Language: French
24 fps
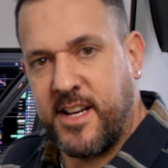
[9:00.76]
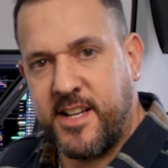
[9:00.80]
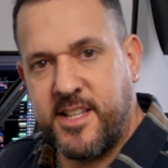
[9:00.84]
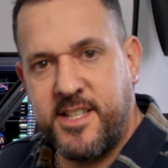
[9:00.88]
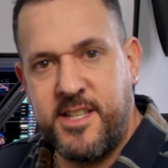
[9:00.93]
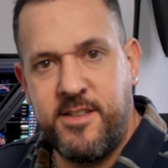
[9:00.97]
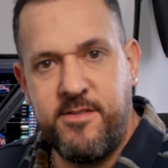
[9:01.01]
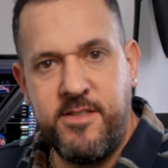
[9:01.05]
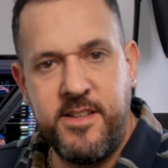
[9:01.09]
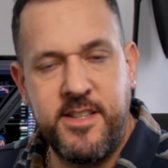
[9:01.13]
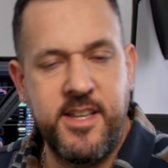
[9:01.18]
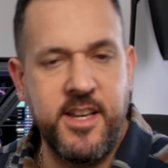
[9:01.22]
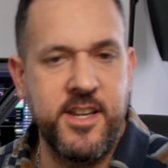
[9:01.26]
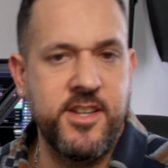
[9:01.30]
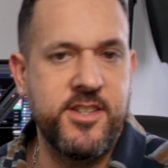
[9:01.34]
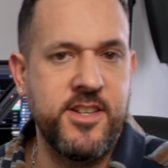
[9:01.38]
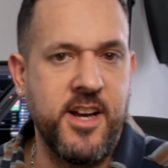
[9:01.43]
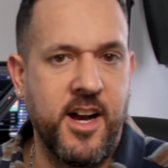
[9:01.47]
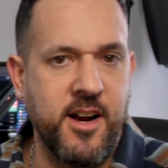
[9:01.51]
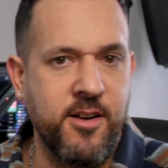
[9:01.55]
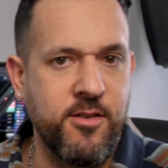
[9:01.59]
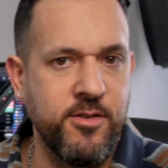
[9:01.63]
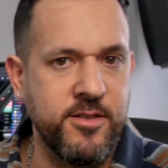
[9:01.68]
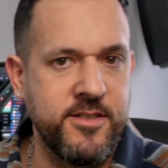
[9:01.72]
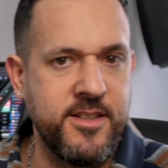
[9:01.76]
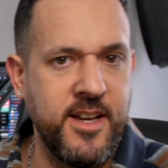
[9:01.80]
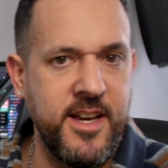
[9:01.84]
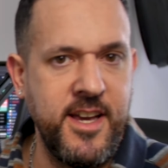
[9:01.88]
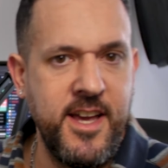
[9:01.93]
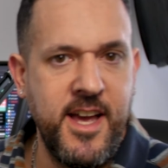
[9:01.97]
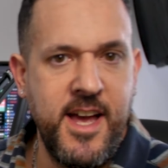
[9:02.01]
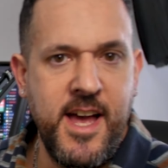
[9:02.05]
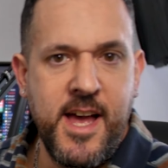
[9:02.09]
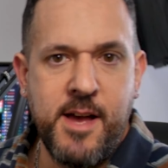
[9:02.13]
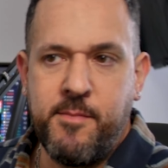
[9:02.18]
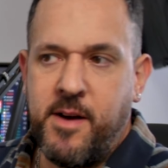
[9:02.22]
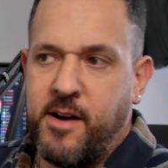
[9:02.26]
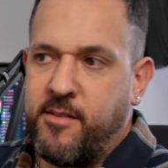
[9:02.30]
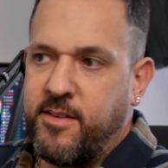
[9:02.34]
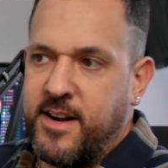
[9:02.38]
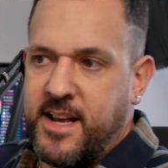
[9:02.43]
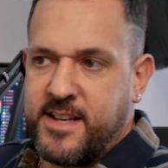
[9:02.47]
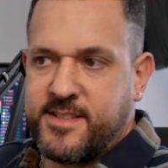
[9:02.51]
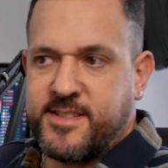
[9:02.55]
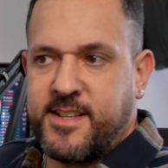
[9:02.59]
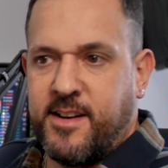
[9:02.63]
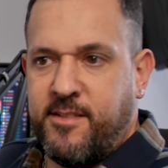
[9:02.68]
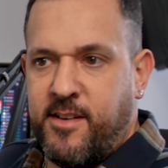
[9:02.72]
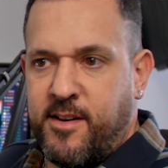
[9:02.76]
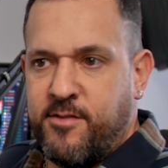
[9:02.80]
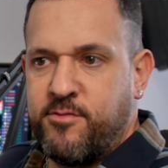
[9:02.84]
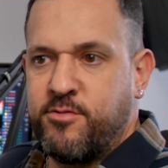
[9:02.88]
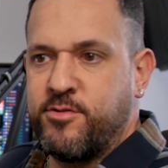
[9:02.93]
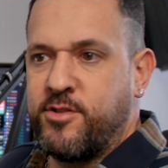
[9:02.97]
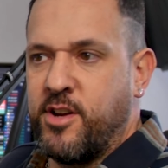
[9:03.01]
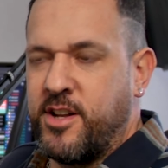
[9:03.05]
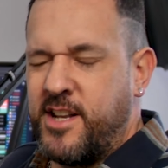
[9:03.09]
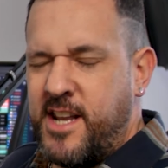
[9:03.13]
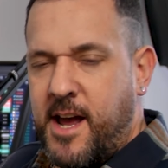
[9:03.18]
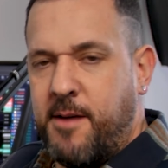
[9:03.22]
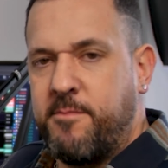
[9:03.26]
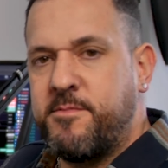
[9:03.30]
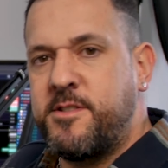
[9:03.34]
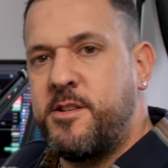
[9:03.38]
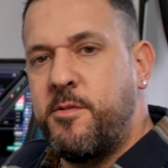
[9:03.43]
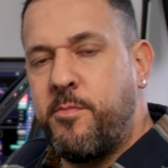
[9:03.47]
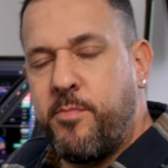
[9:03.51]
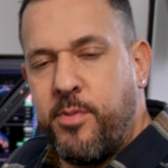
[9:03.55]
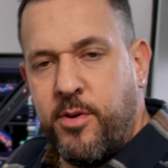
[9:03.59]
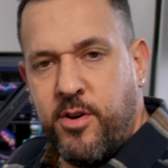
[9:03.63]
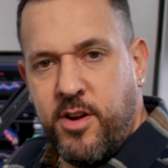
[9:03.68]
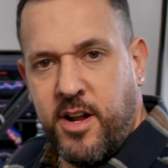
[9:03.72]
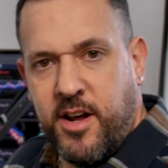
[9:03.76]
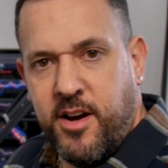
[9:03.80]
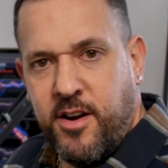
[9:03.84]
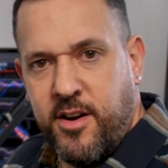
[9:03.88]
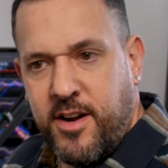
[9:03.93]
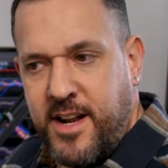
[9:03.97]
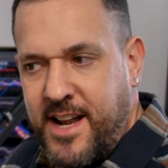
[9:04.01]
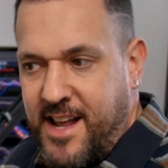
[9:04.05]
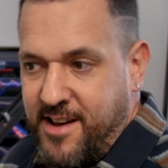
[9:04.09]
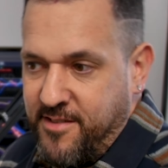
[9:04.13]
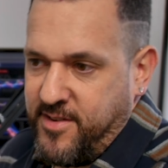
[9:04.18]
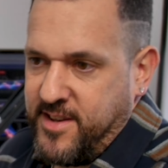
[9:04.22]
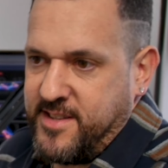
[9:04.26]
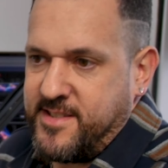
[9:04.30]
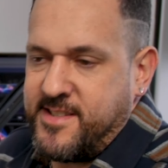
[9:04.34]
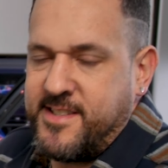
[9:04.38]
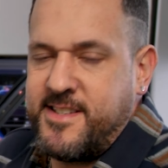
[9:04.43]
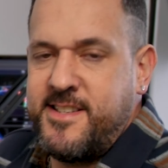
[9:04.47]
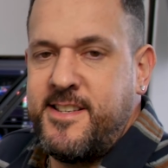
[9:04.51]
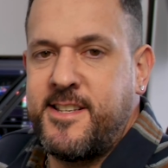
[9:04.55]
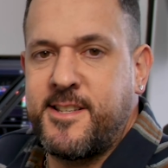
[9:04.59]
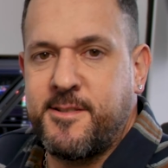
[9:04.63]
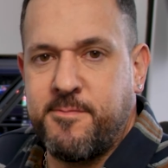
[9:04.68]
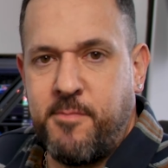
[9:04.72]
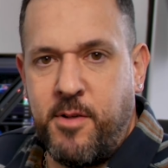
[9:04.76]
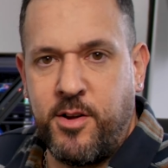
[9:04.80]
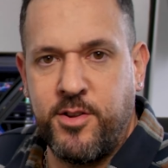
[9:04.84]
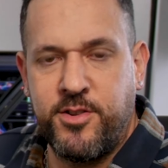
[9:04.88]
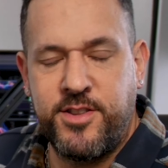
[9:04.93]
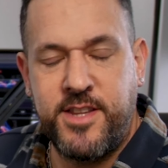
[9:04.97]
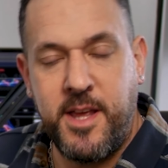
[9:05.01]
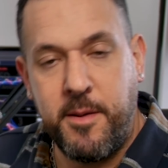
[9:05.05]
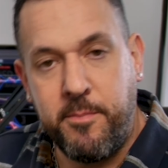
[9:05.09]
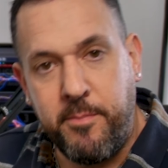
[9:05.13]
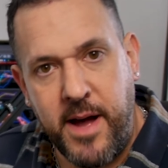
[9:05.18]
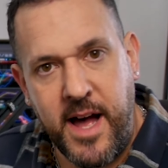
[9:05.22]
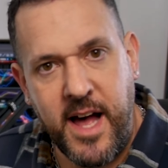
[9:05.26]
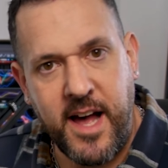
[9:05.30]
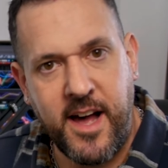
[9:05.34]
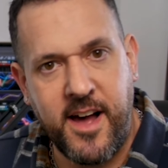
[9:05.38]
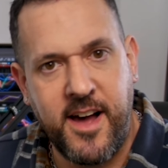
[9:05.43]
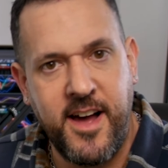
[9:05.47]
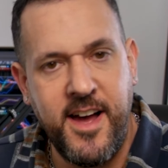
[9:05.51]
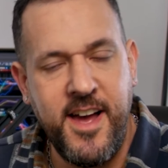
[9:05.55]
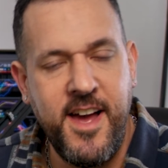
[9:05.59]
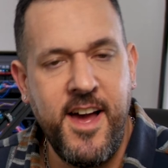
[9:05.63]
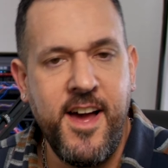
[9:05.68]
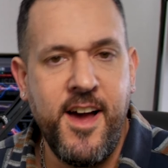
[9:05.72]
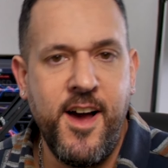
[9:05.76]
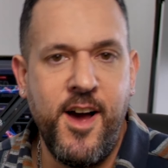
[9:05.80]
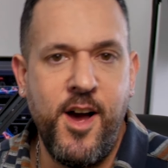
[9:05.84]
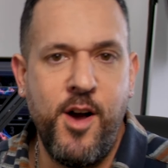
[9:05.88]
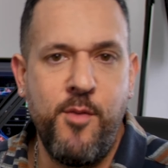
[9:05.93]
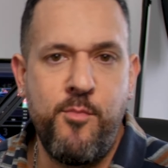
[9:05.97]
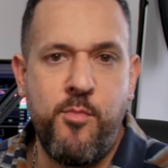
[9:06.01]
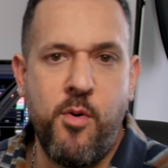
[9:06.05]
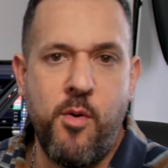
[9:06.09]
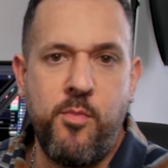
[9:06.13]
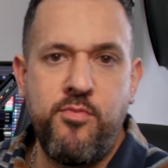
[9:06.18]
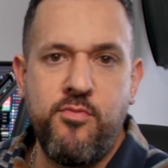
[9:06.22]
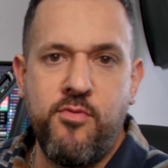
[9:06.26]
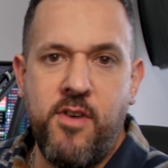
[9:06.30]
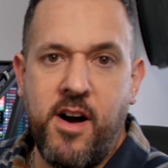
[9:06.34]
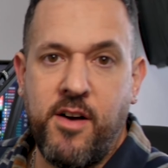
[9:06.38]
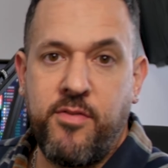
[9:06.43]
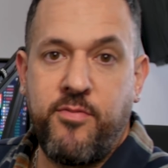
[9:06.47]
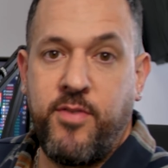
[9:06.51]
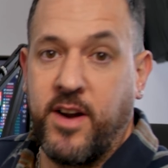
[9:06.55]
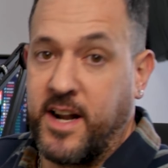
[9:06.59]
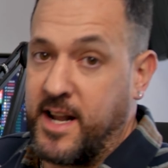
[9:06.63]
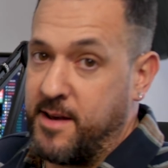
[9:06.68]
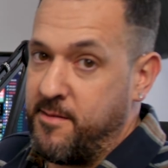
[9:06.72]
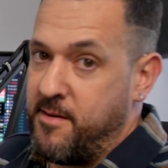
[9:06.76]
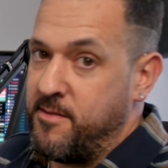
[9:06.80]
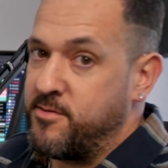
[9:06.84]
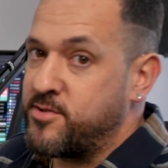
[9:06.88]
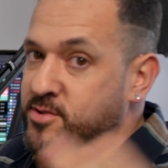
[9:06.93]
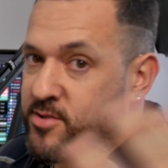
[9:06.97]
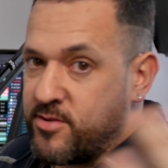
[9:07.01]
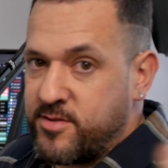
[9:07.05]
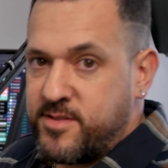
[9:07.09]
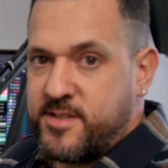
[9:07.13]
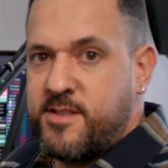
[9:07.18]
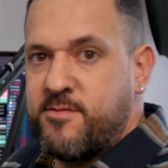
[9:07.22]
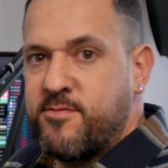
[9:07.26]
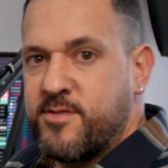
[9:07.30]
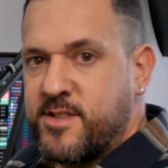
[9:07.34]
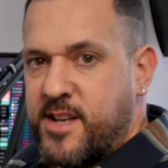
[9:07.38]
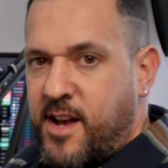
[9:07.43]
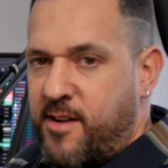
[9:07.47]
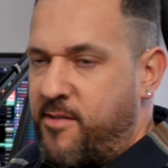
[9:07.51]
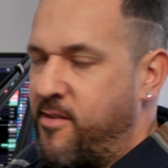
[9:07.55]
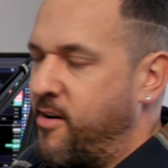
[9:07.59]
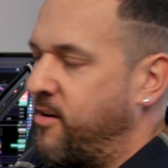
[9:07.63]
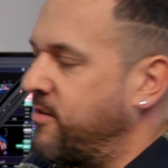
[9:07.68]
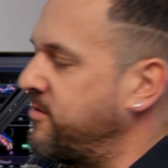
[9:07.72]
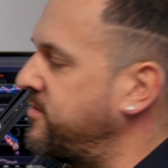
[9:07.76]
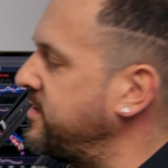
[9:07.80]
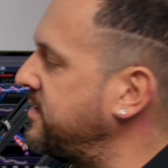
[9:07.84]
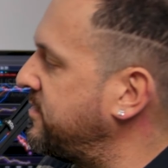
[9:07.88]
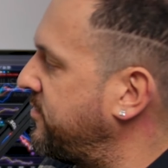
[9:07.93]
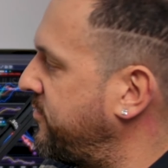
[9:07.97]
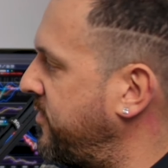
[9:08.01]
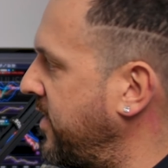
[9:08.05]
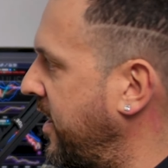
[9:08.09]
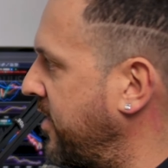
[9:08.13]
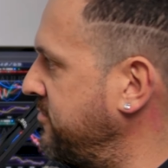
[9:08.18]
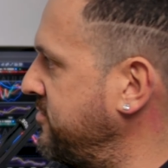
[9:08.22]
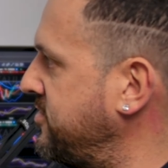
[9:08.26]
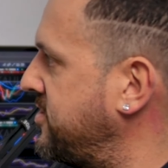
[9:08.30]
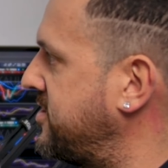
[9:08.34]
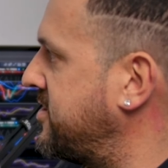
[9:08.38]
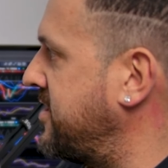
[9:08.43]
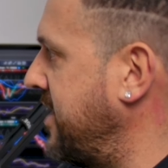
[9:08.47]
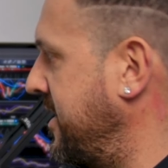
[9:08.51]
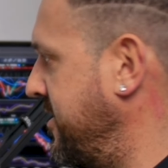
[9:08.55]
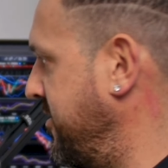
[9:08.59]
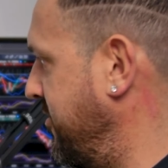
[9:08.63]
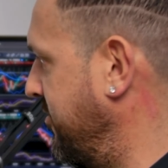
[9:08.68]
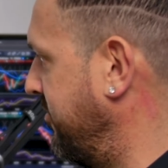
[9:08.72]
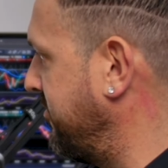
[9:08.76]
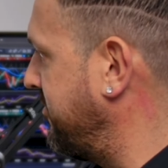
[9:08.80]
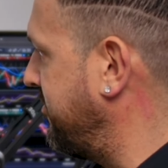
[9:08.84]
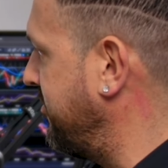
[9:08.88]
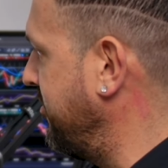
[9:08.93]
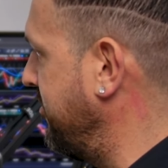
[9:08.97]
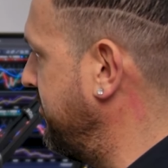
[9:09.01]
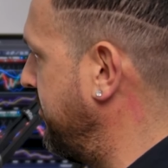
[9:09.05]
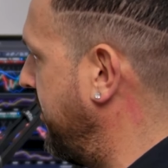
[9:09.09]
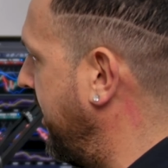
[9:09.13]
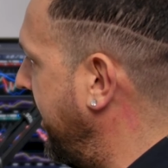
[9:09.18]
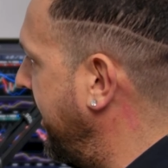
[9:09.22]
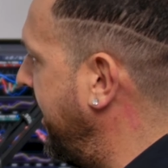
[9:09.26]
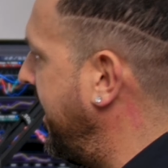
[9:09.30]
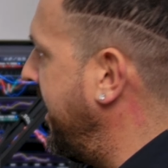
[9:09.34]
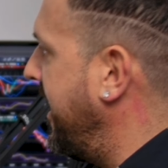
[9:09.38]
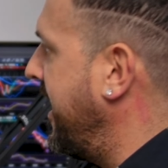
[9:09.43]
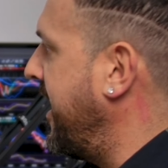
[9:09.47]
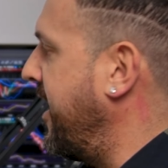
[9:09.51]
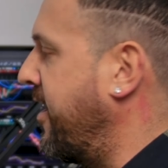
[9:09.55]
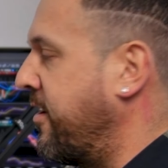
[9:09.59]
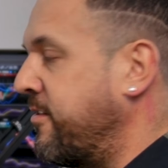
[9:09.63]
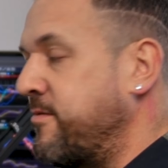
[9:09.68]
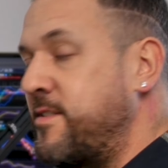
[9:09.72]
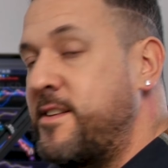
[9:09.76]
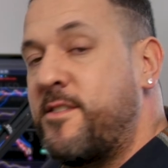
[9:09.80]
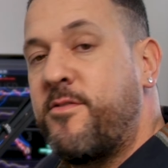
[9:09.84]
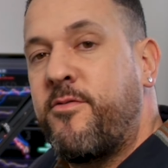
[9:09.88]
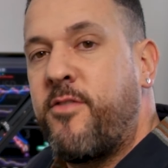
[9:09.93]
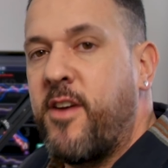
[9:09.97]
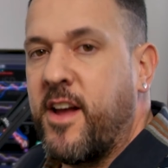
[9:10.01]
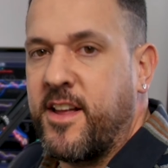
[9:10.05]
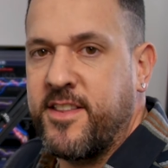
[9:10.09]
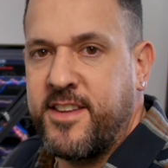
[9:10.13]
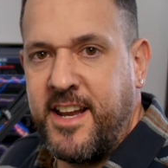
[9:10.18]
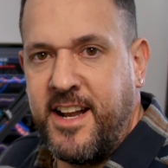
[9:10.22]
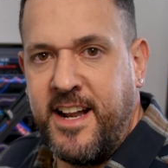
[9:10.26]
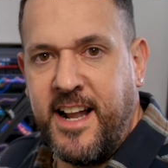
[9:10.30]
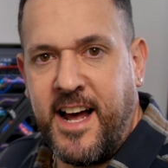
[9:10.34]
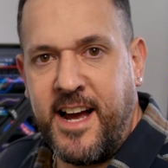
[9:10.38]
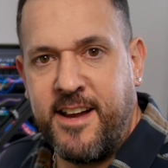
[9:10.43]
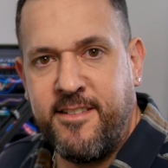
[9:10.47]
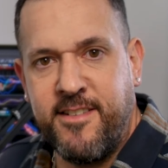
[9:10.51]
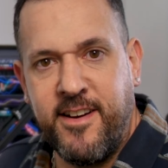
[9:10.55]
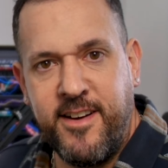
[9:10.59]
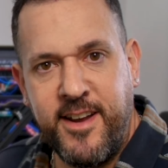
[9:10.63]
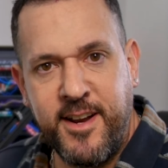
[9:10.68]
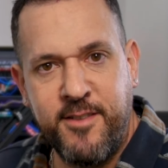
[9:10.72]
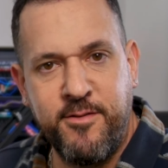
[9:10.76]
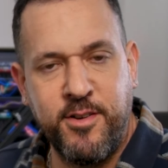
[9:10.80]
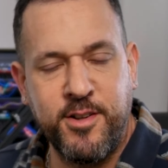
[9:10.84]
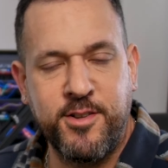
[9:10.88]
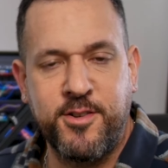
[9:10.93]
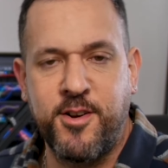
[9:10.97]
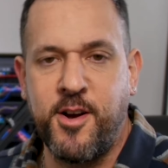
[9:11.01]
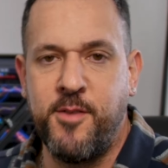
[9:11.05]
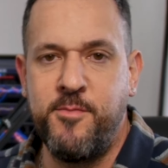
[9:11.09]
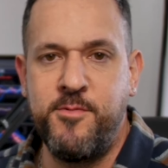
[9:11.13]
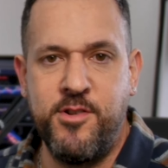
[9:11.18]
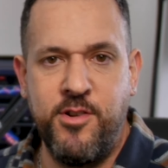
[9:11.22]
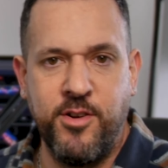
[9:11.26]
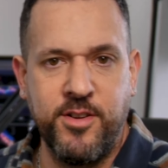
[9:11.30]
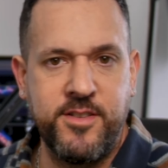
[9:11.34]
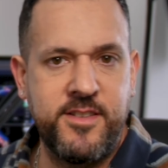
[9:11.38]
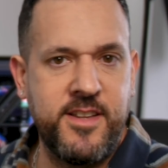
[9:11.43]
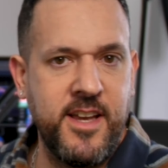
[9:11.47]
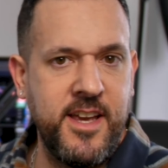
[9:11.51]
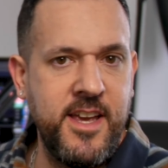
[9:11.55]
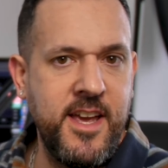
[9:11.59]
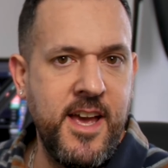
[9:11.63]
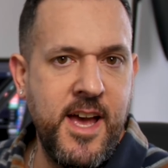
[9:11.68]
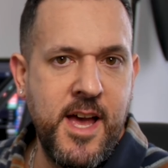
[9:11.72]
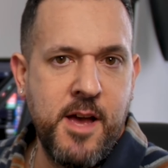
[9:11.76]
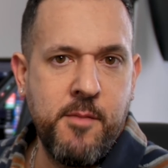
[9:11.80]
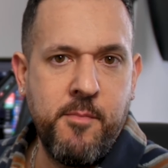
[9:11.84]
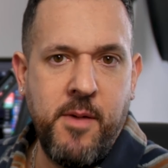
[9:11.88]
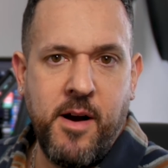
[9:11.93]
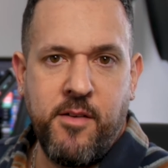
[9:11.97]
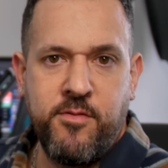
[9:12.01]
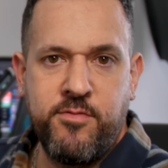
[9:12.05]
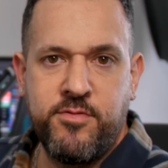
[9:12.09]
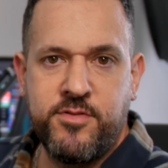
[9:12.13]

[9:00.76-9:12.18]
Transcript: activités que j'ai à côté. Bah, voilà, ça va vous donner un petit peu l'investissement de départ. Euh, pour pouvoir faire la même chose. Si vous avez envie de faire une chaîne YouTube et envie de faire des lives avec votre communauté, bah,